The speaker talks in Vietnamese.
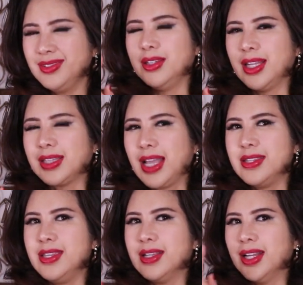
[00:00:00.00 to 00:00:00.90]
là tại
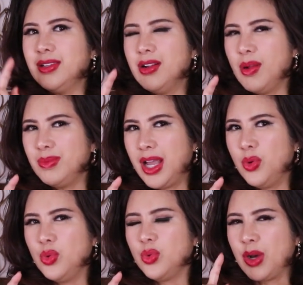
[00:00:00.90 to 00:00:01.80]
vì cách đó không
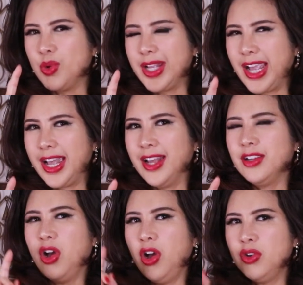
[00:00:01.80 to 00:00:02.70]
lâu cậu cả
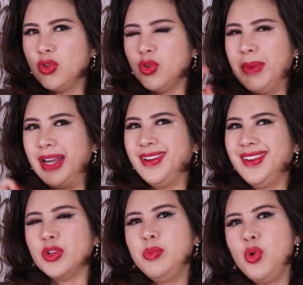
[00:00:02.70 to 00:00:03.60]
con của bà lớn
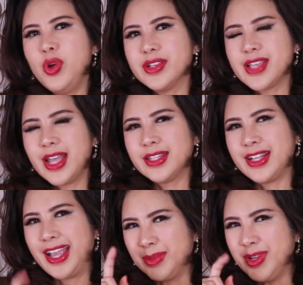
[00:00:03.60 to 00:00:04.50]
đi buôn xa thì
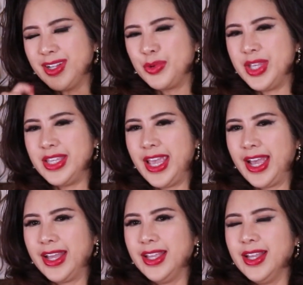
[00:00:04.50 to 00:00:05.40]
ngày hôm đó cậu về nhà